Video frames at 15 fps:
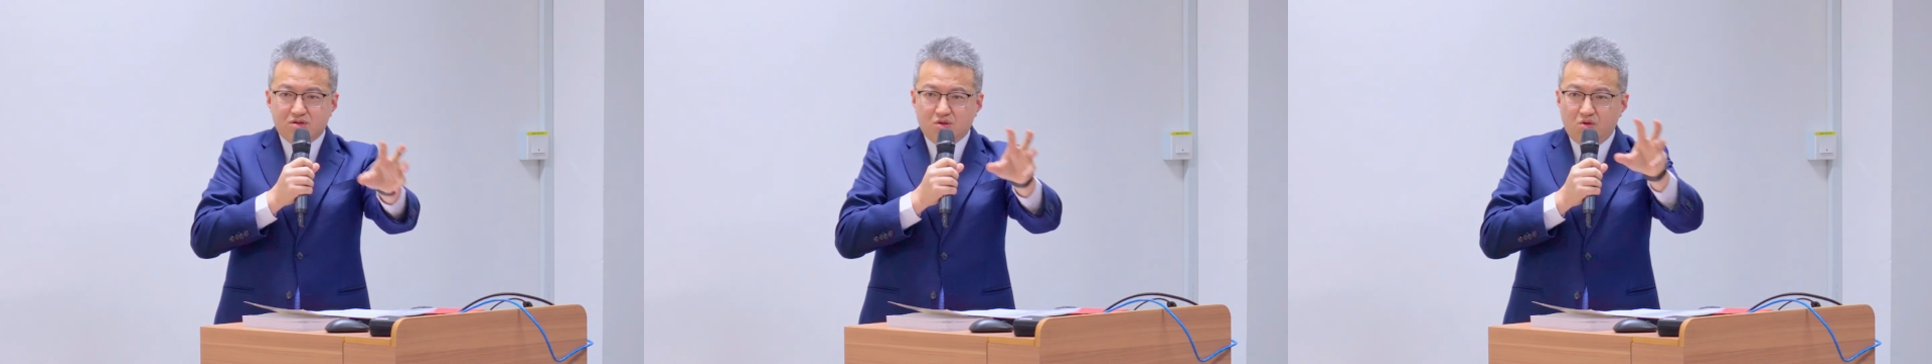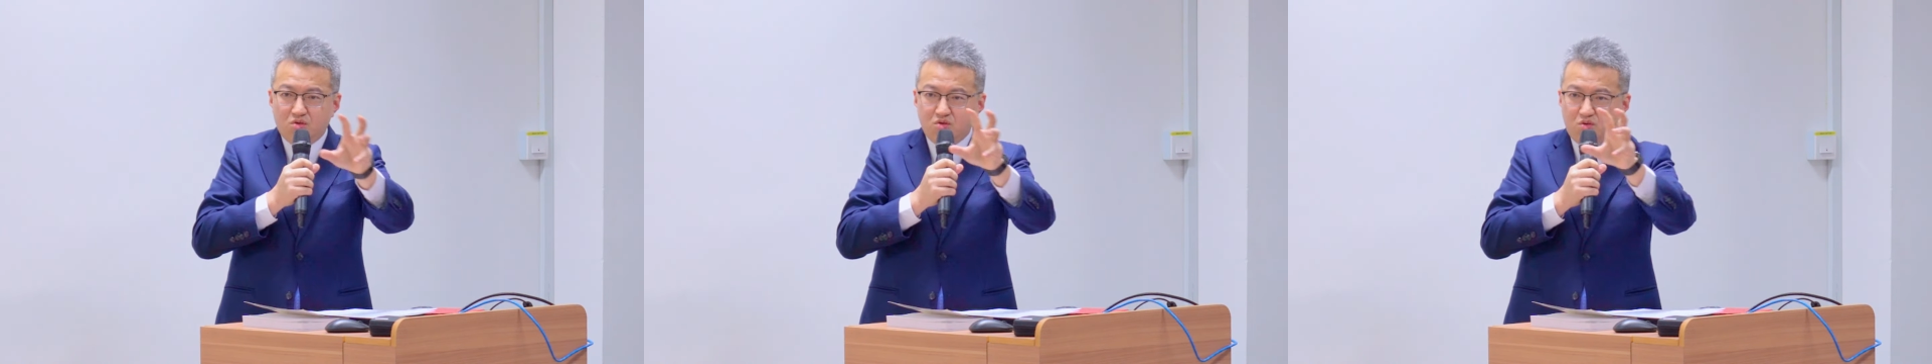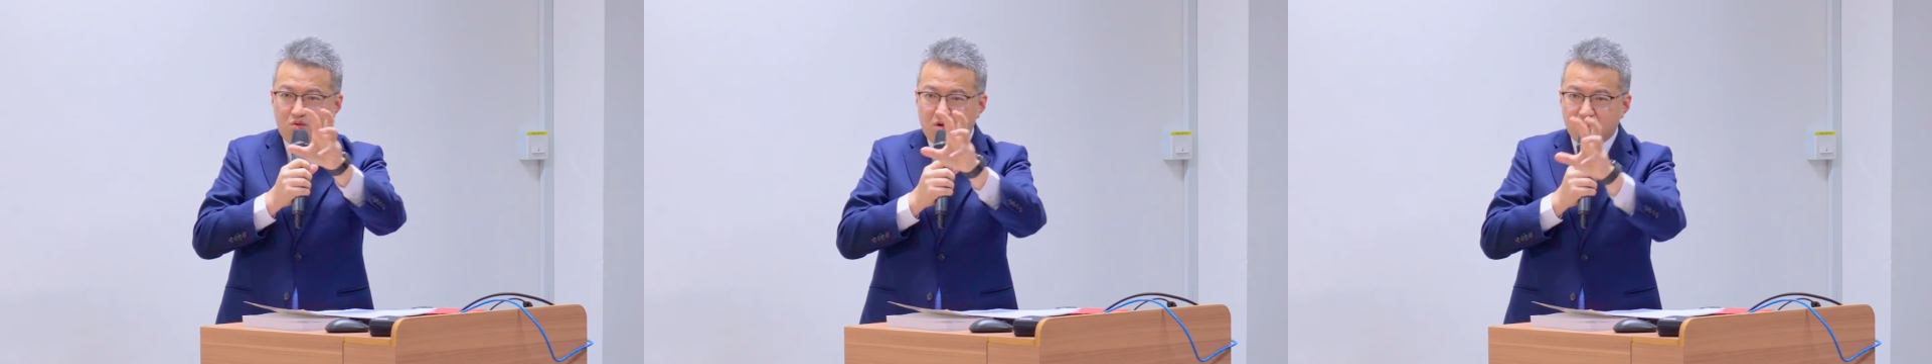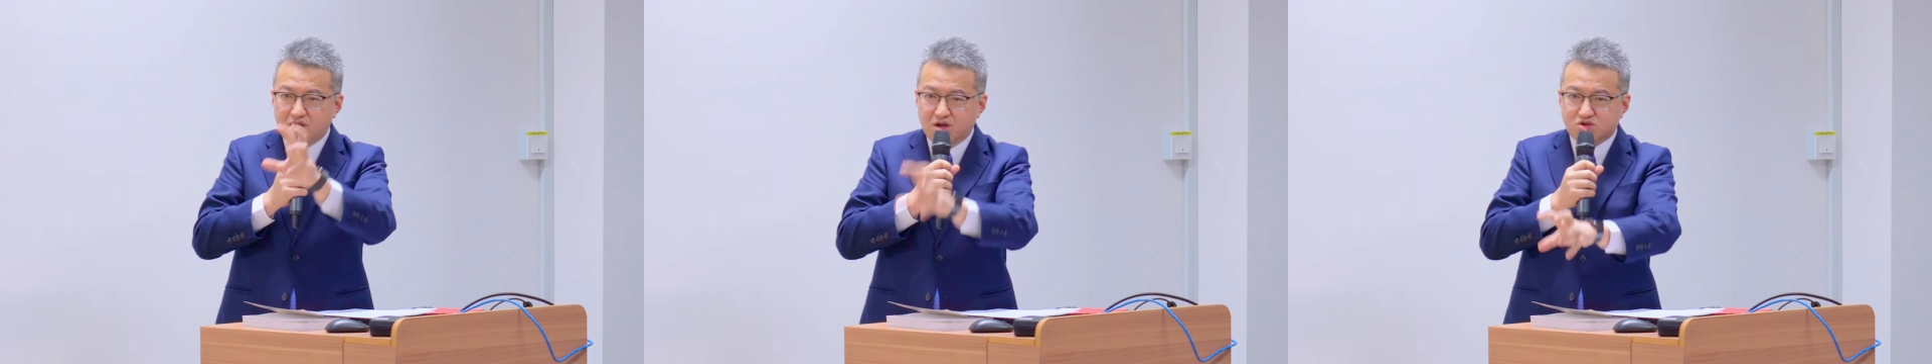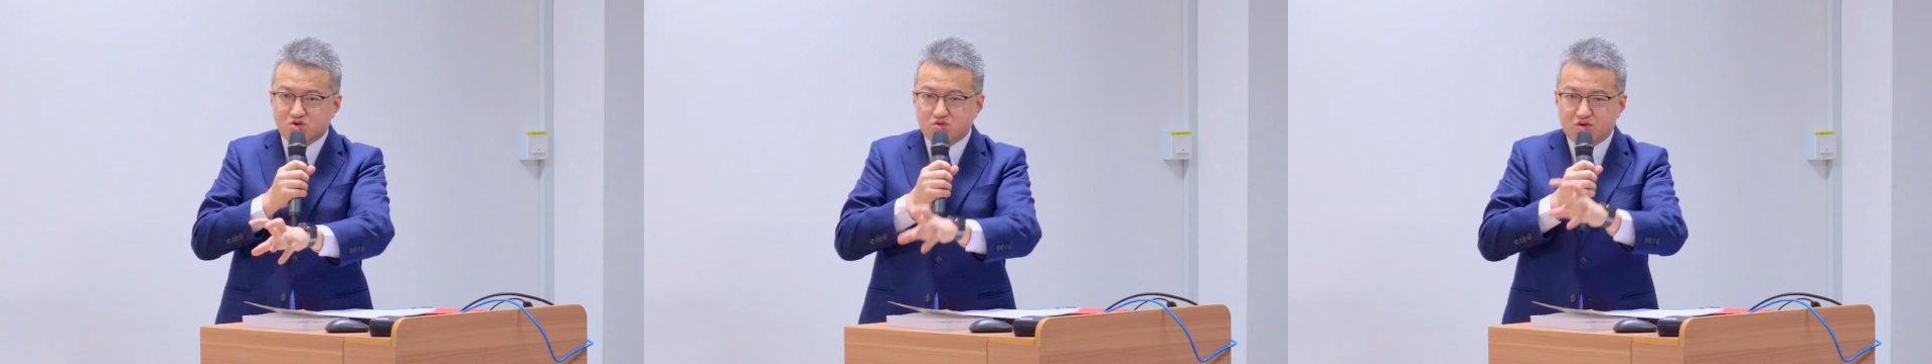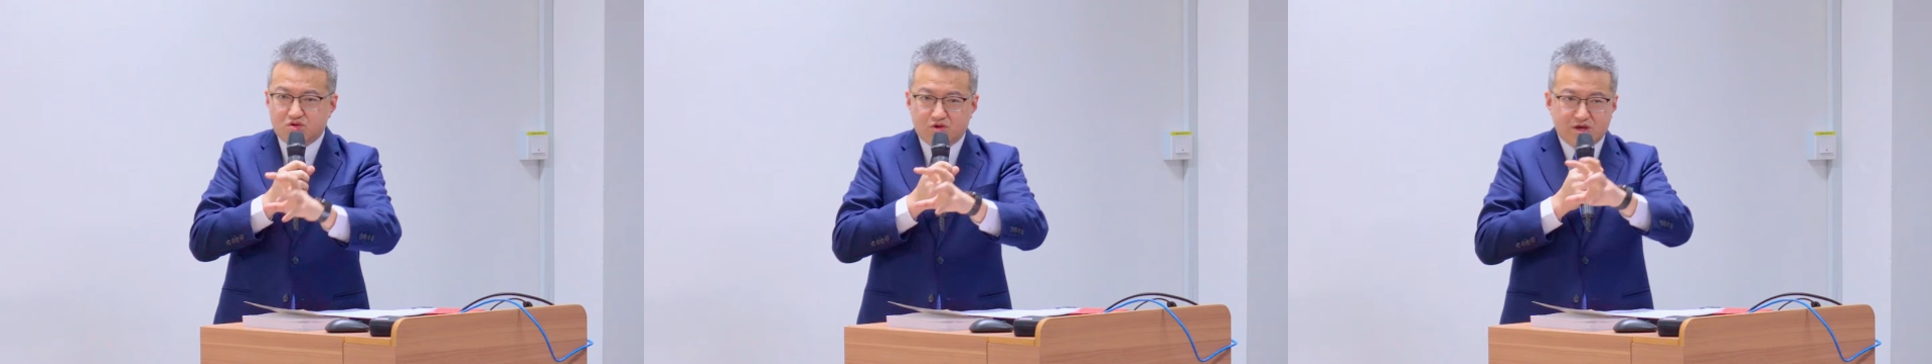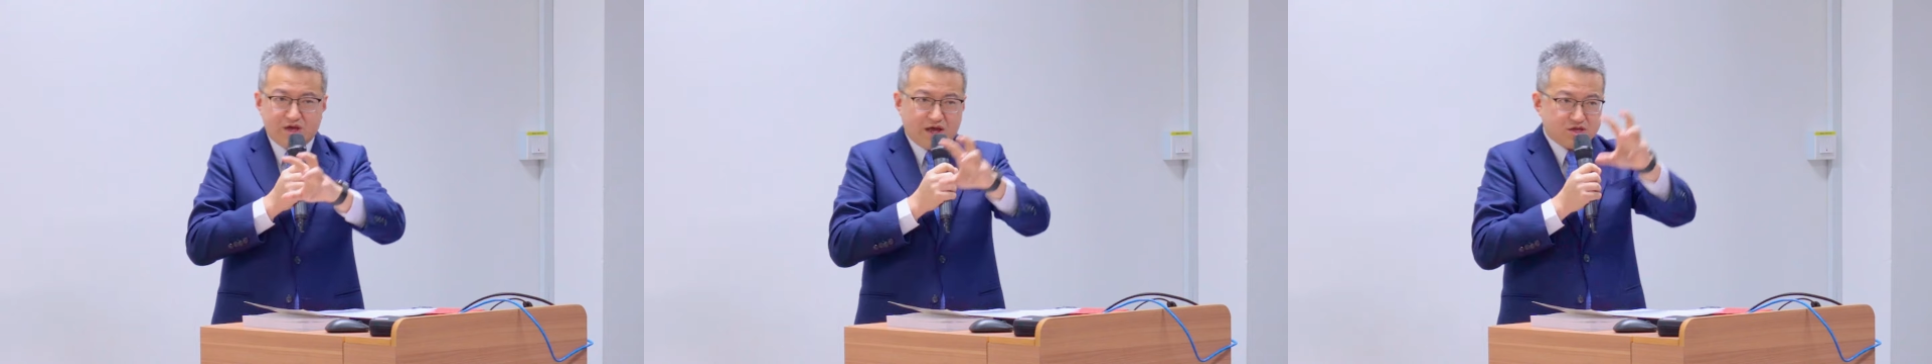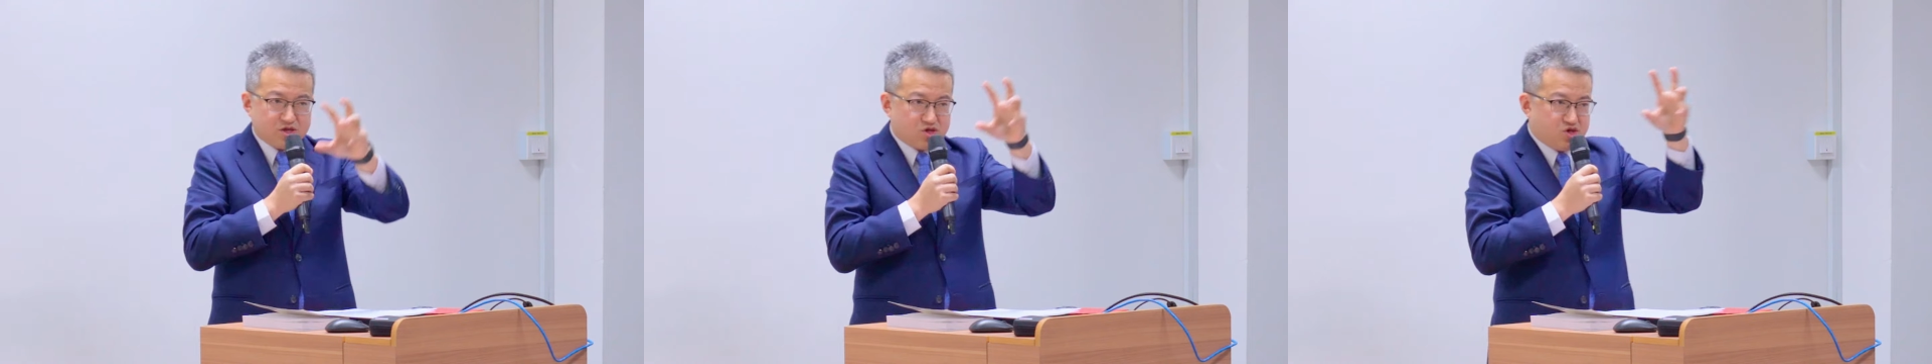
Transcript: 通过各种各样的